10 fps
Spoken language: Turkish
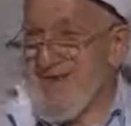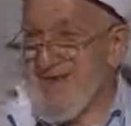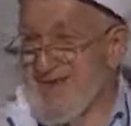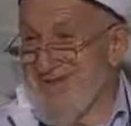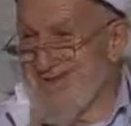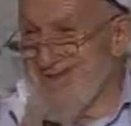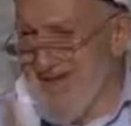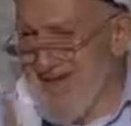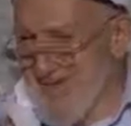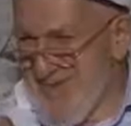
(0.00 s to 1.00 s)
Onu da
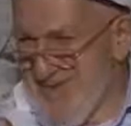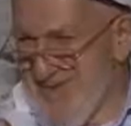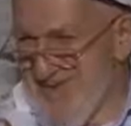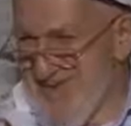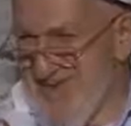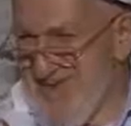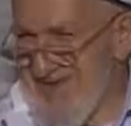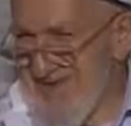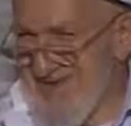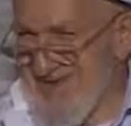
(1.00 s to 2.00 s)
saklamış.
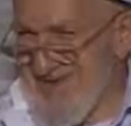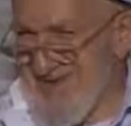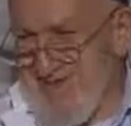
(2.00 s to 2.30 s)
Onu da